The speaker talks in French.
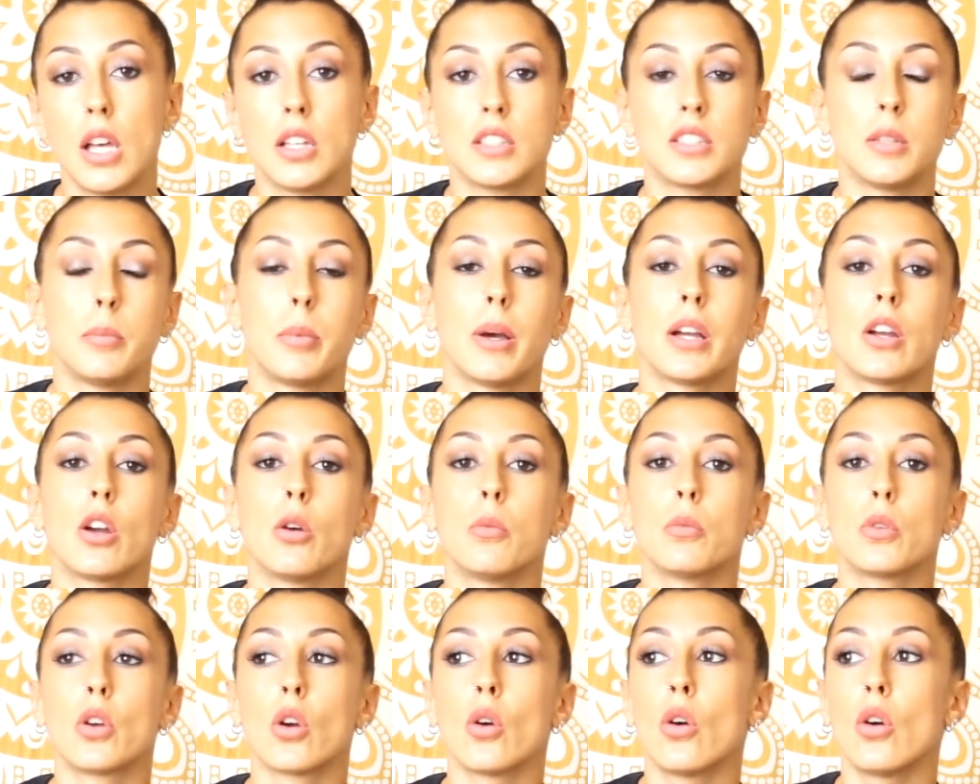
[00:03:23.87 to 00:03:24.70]
C'est pas
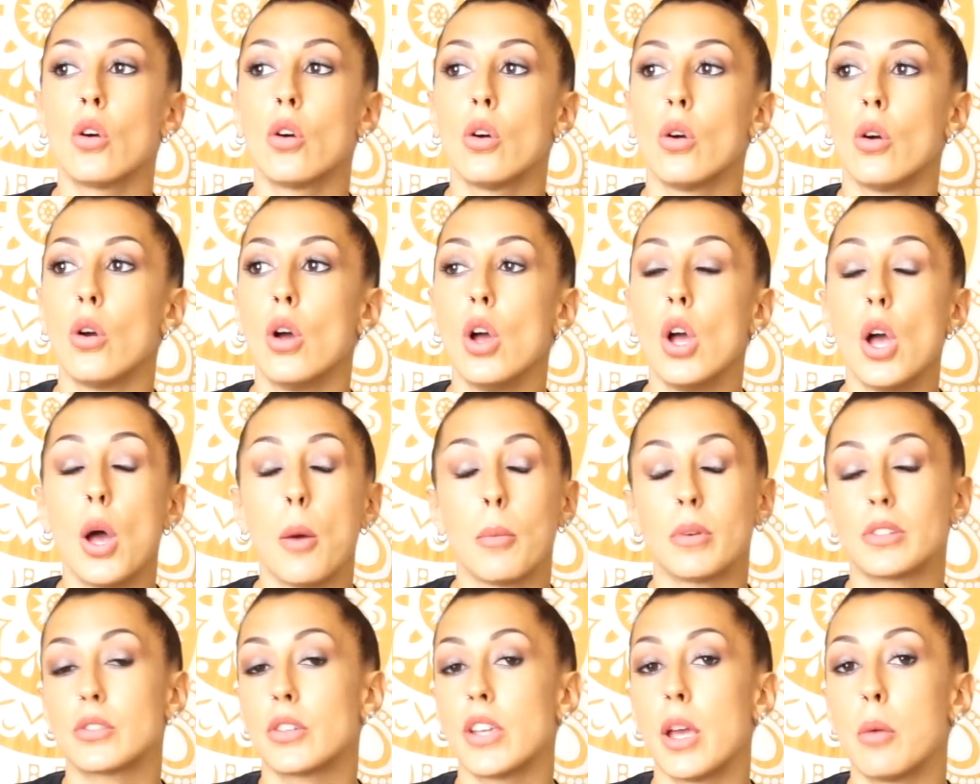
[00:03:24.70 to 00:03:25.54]
comme quand euh,
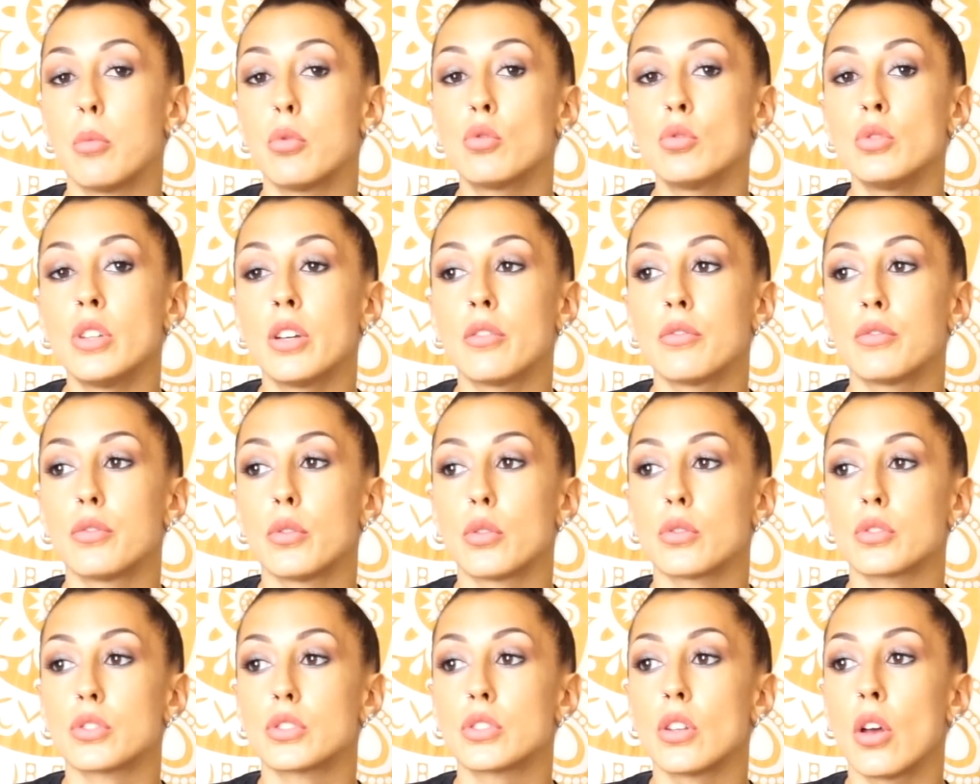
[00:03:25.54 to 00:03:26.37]
parce qu'il y a beaucoup
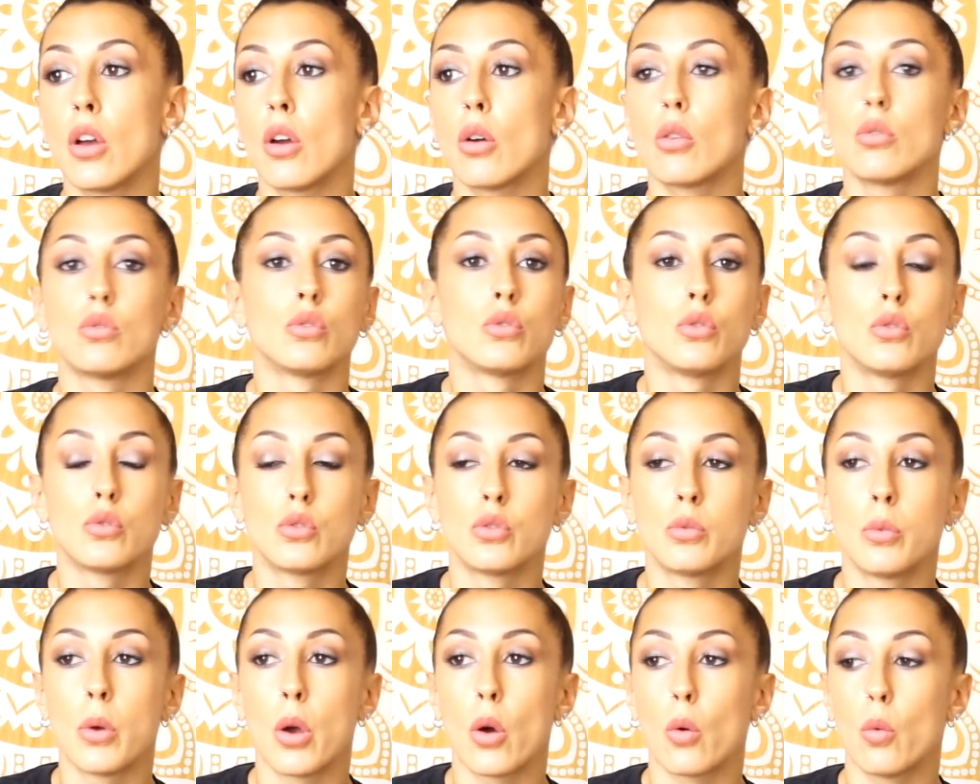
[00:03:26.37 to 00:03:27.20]
d'influenceurs ou de
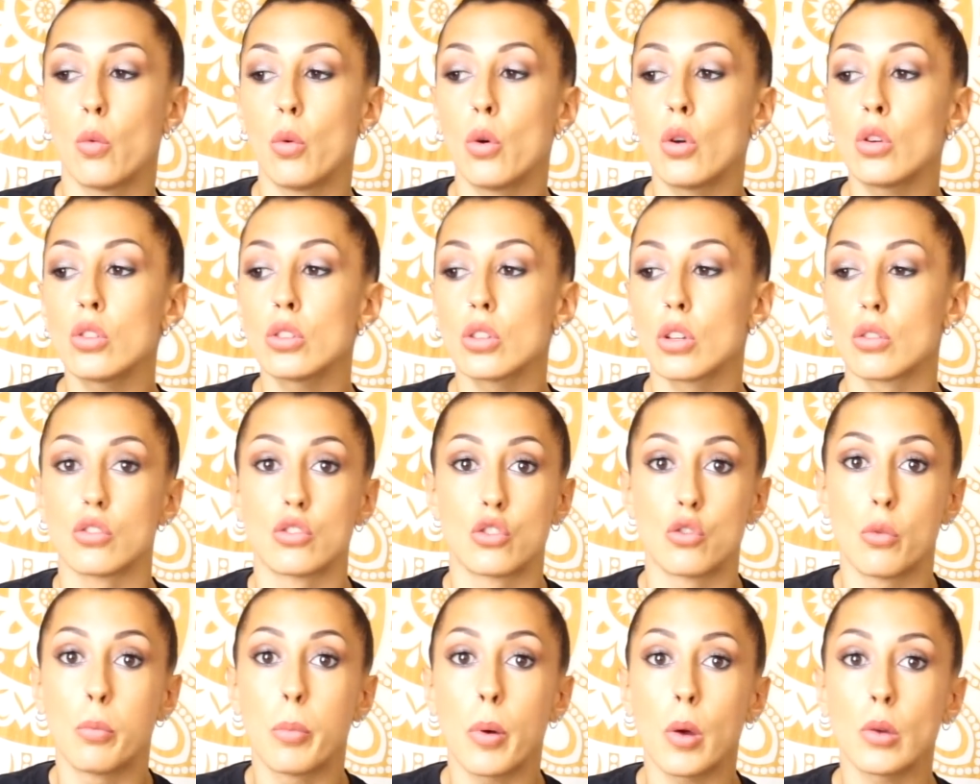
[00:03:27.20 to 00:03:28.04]
youtubeurs ou autres,
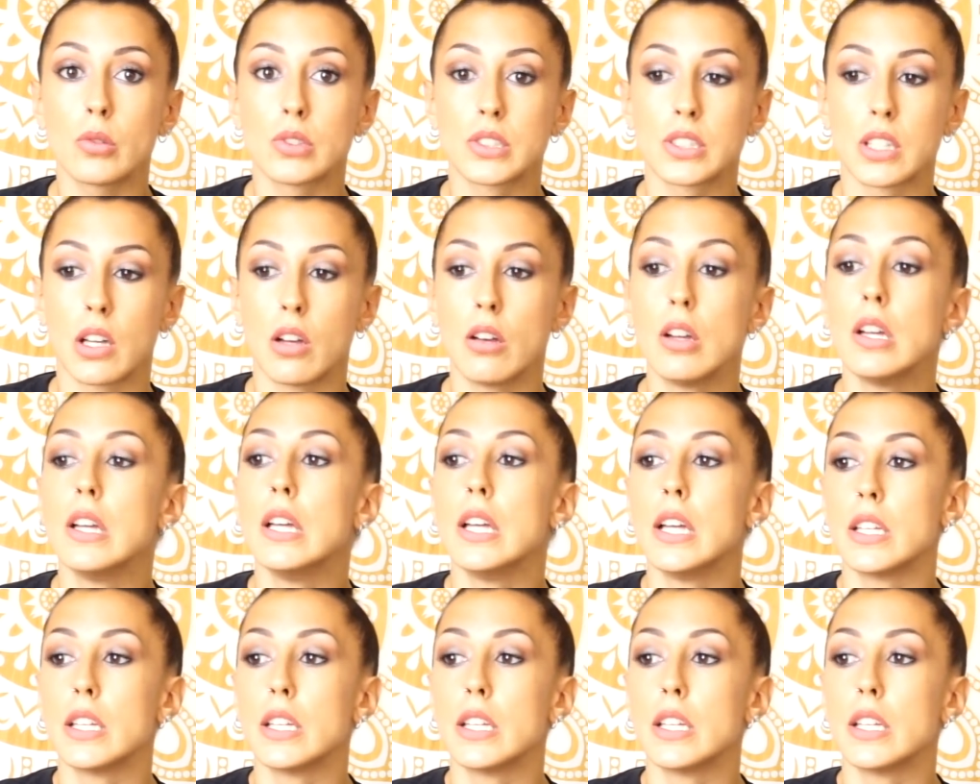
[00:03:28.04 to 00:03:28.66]
je pense, hein,